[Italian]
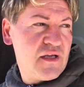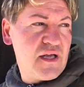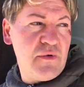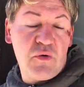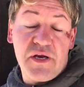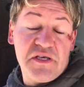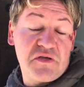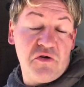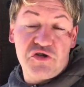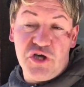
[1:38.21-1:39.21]
che mi
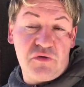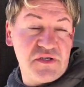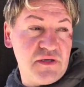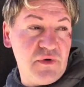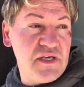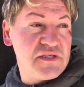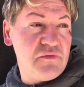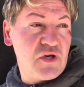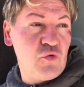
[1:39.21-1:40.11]
guariscono in 5-6 mesi, per